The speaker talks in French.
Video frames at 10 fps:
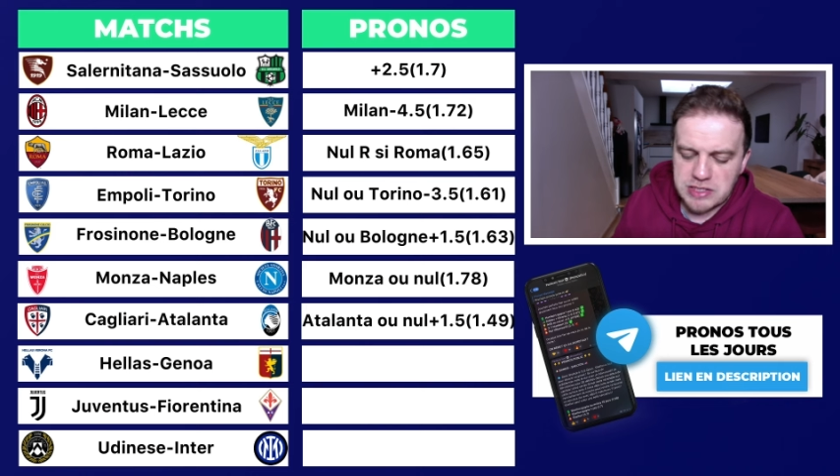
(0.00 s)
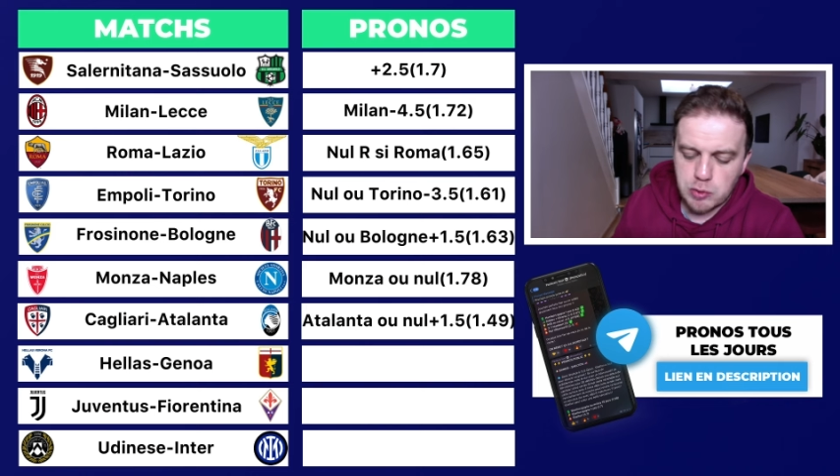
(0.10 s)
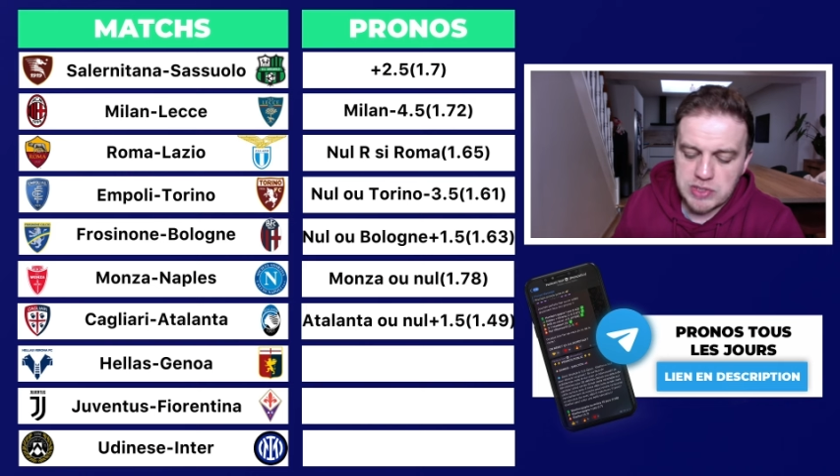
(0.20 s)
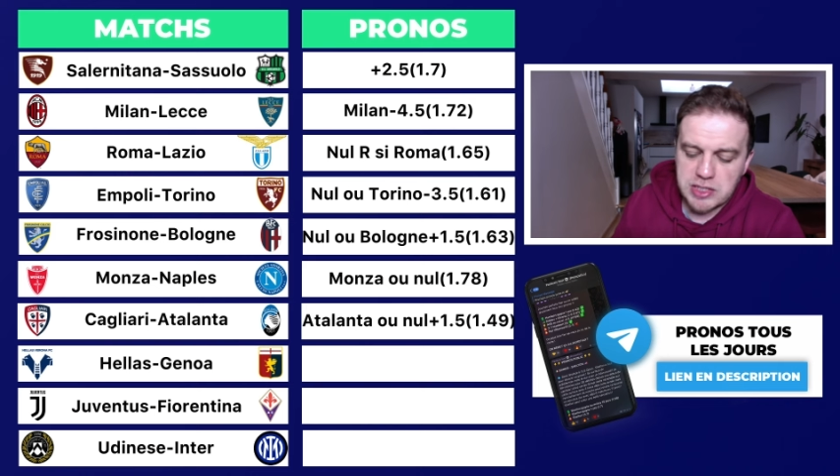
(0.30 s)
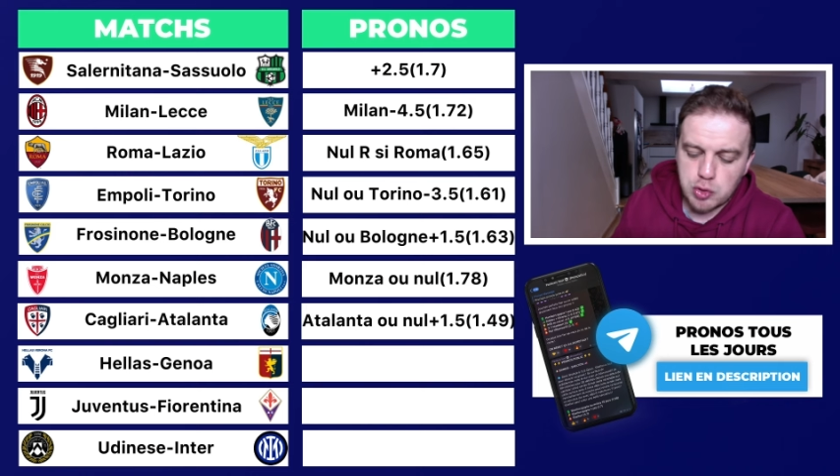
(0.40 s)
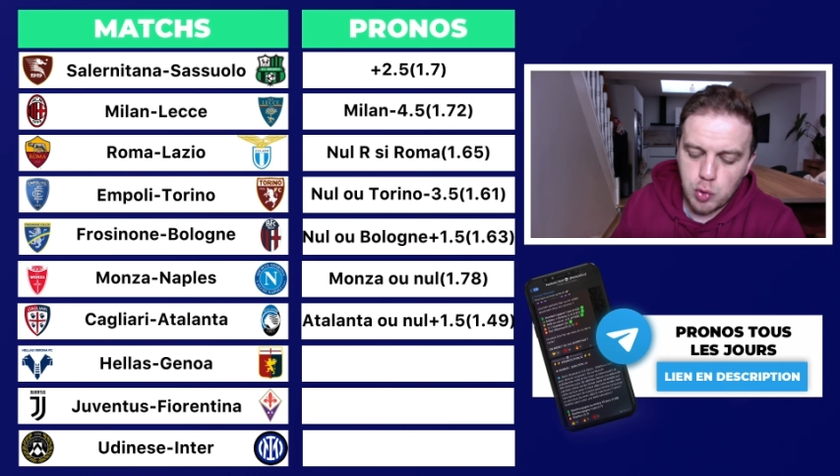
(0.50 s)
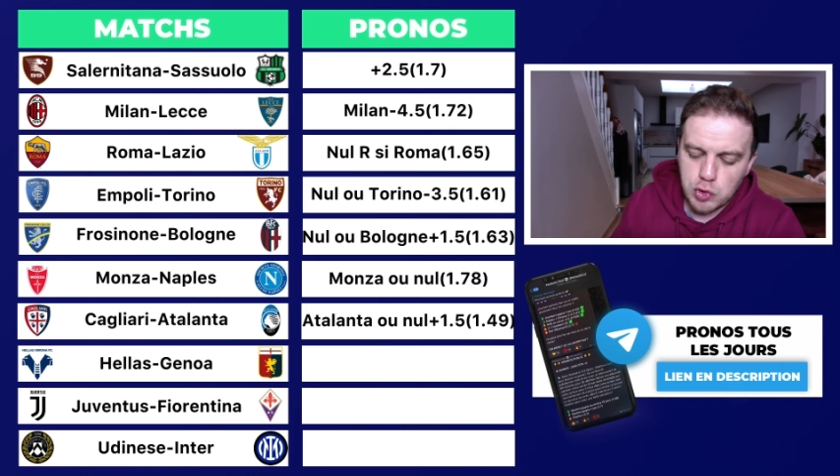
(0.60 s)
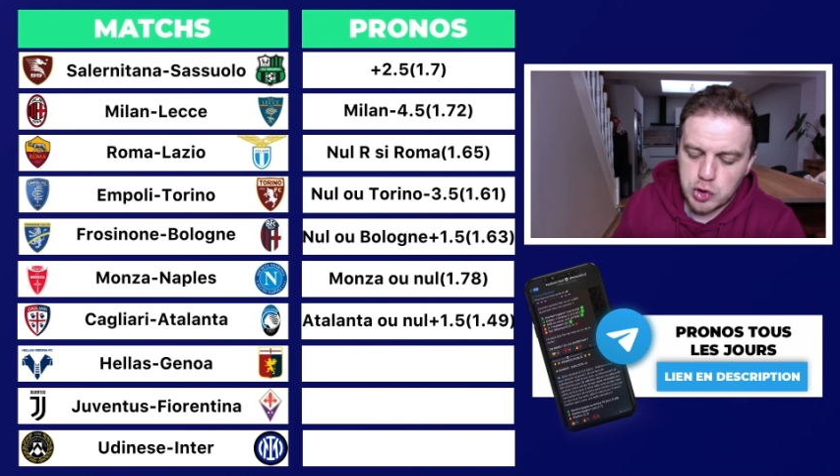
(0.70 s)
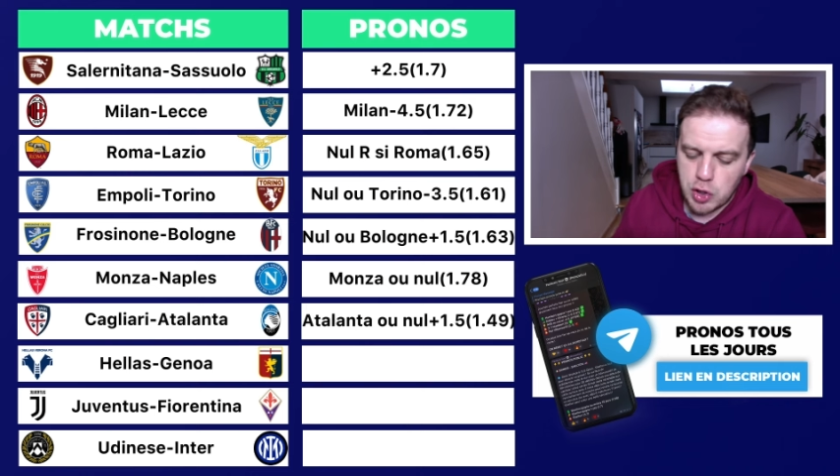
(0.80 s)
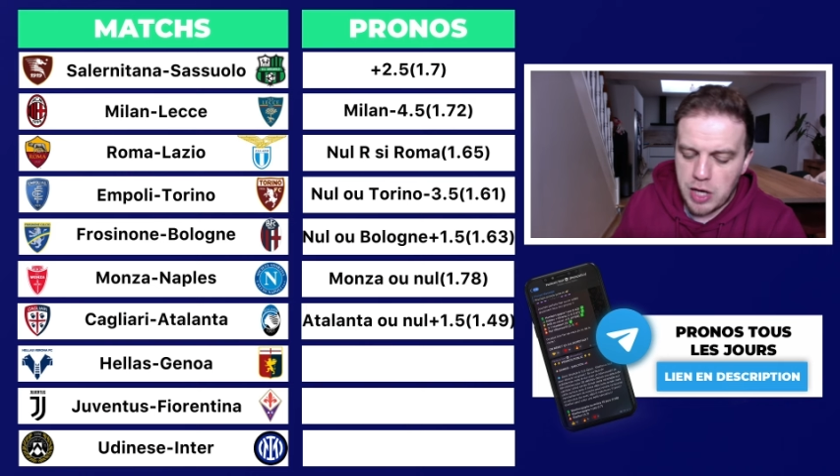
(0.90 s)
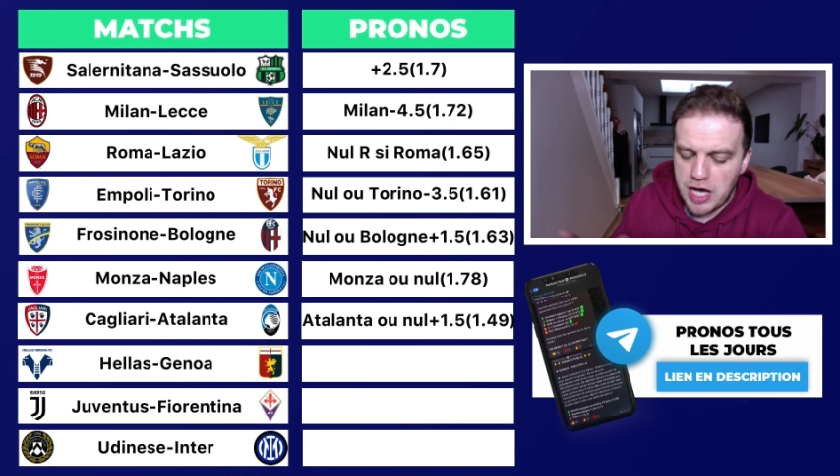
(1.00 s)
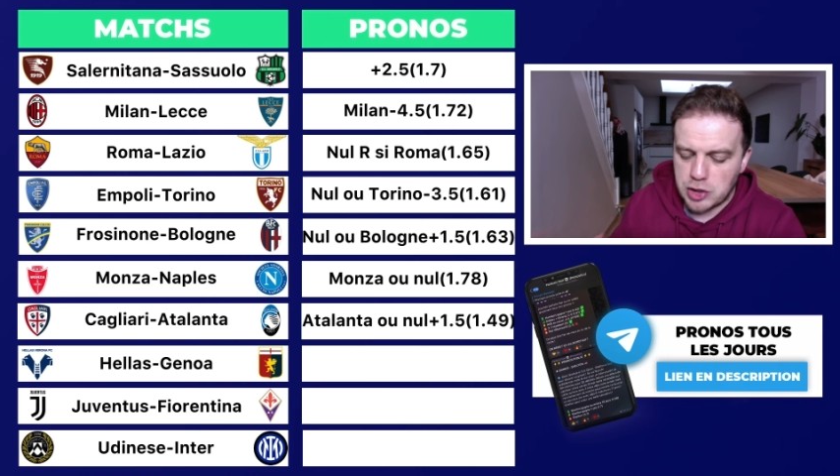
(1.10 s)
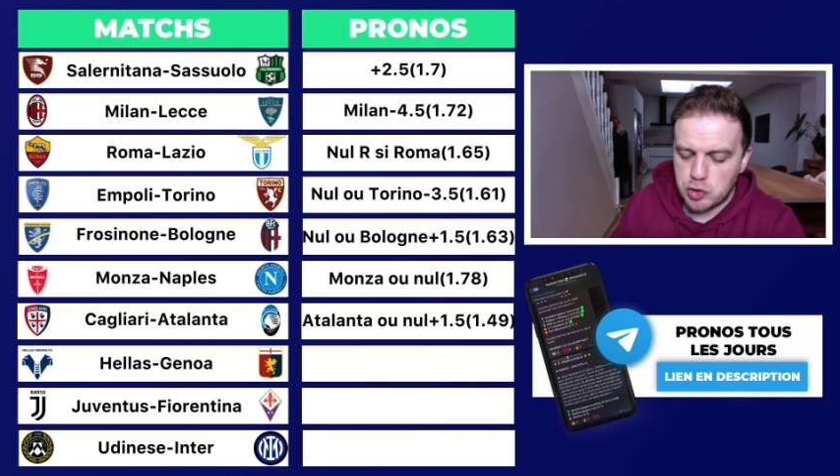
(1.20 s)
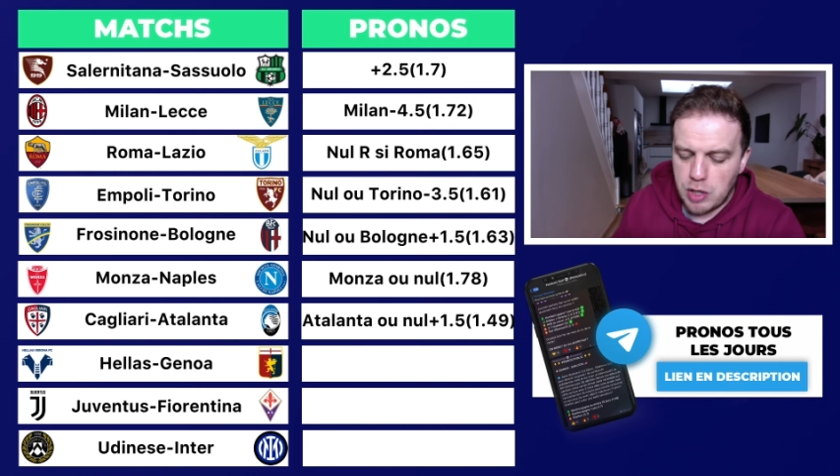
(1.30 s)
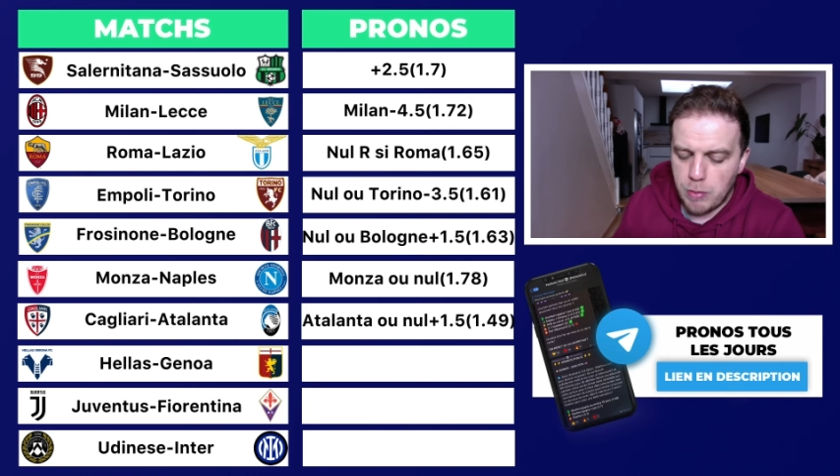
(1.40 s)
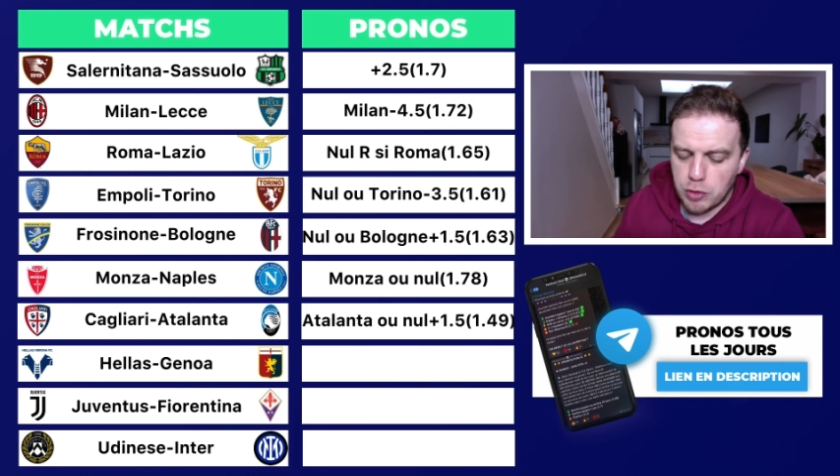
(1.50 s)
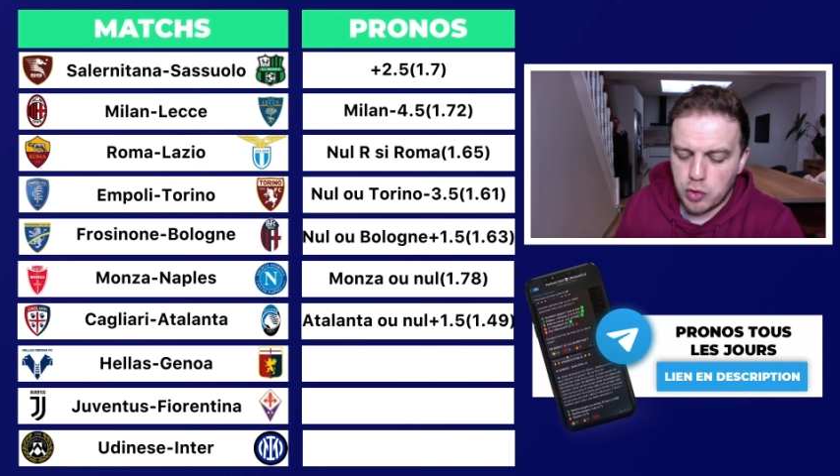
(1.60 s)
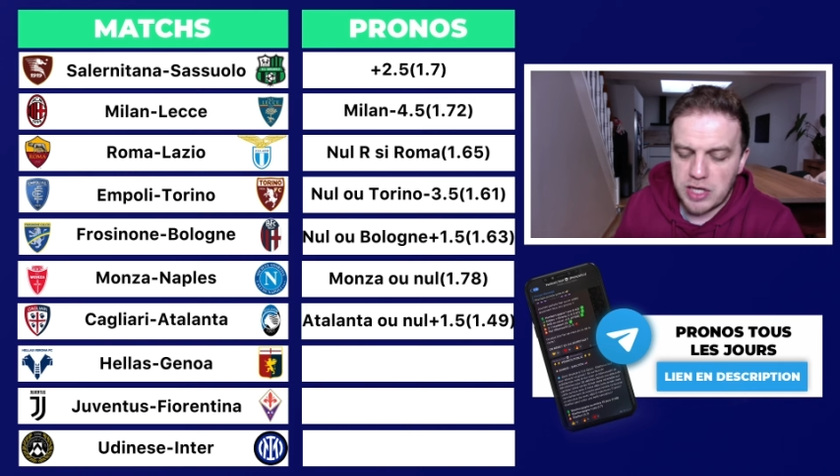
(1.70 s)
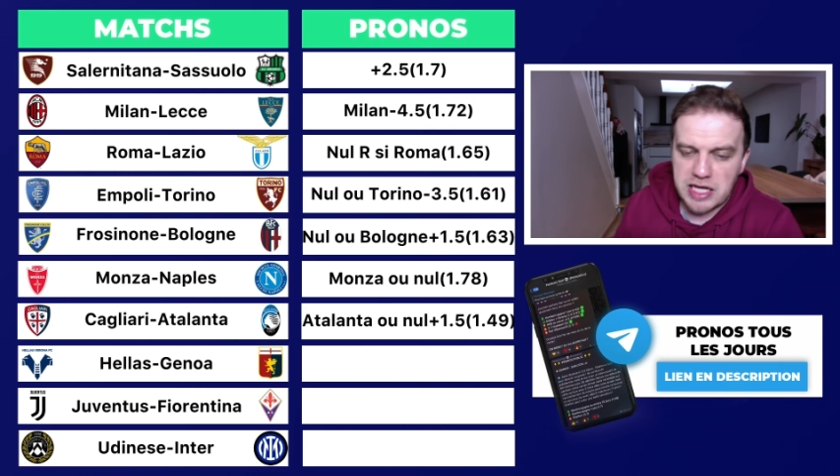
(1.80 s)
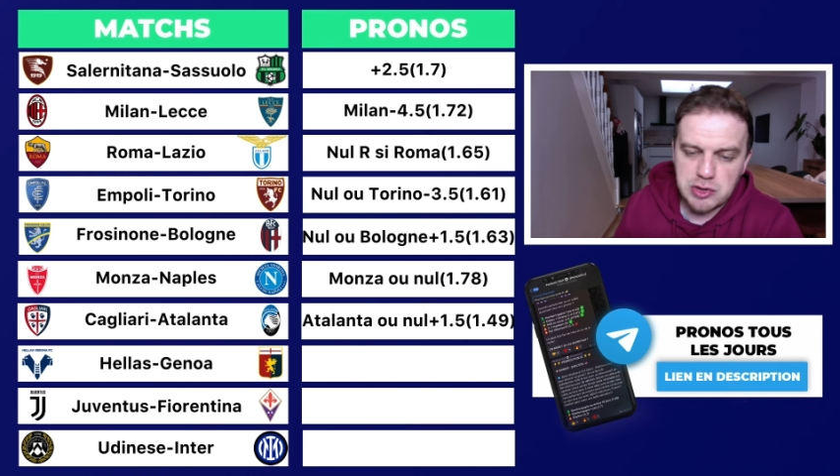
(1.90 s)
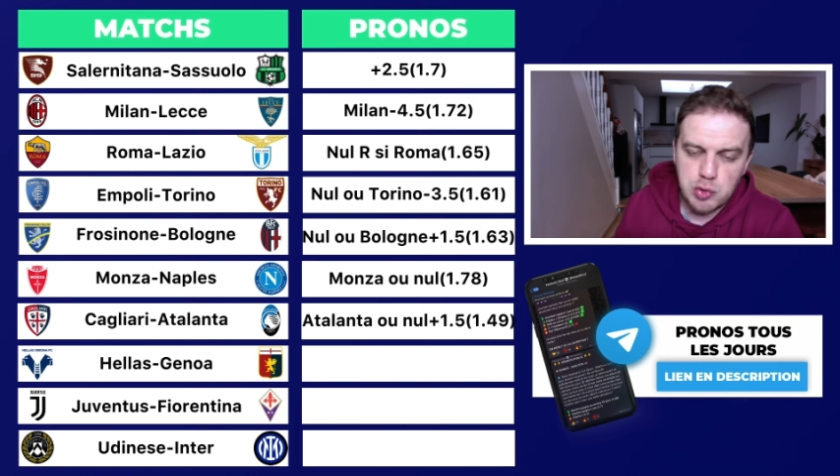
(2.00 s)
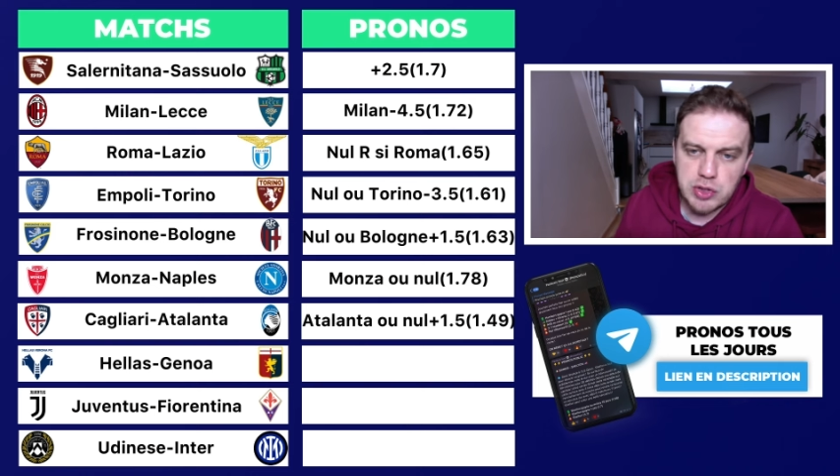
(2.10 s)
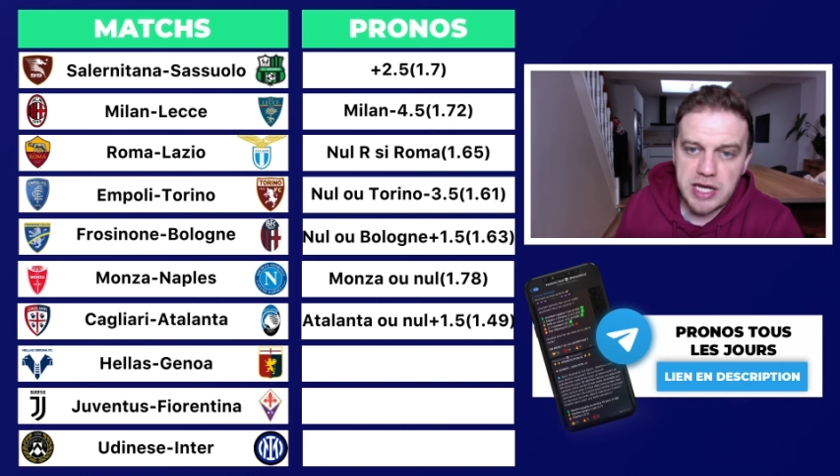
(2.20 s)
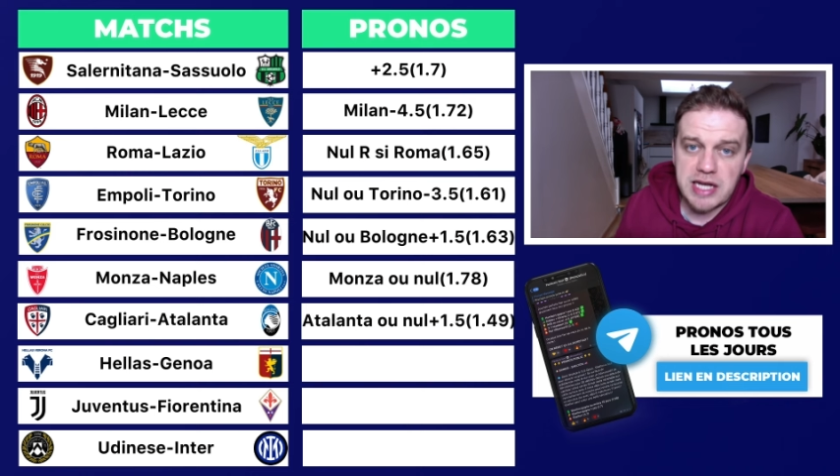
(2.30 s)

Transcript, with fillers: de saison et ça se ressent actuellement dans les résultats.